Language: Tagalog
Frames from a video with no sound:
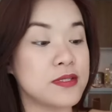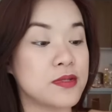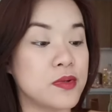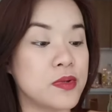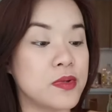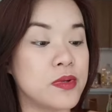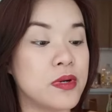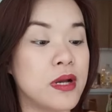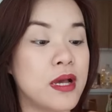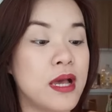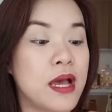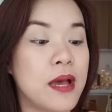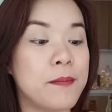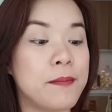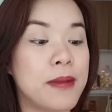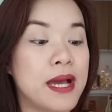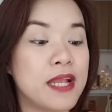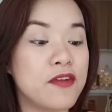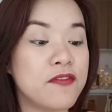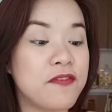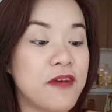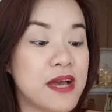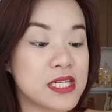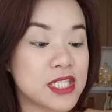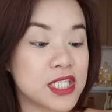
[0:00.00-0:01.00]
So,
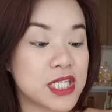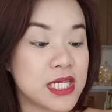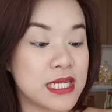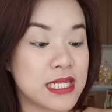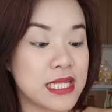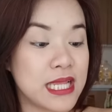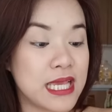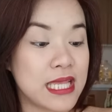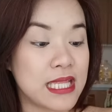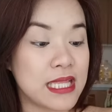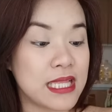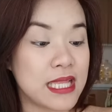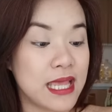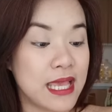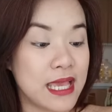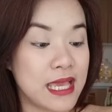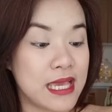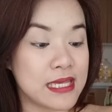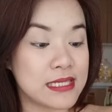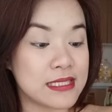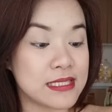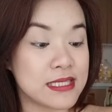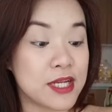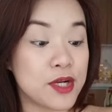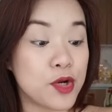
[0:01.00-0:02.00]
manufacturing date
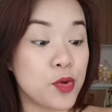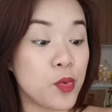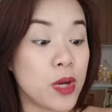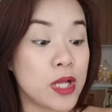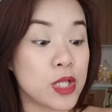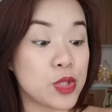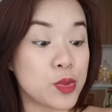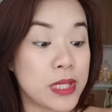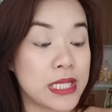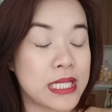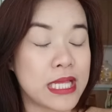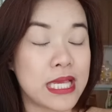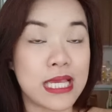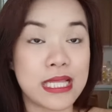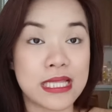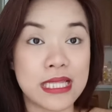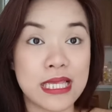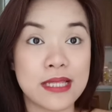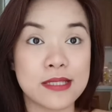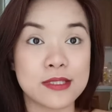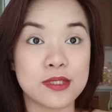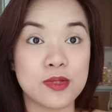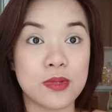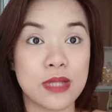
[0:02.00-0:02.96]
is 01-2018.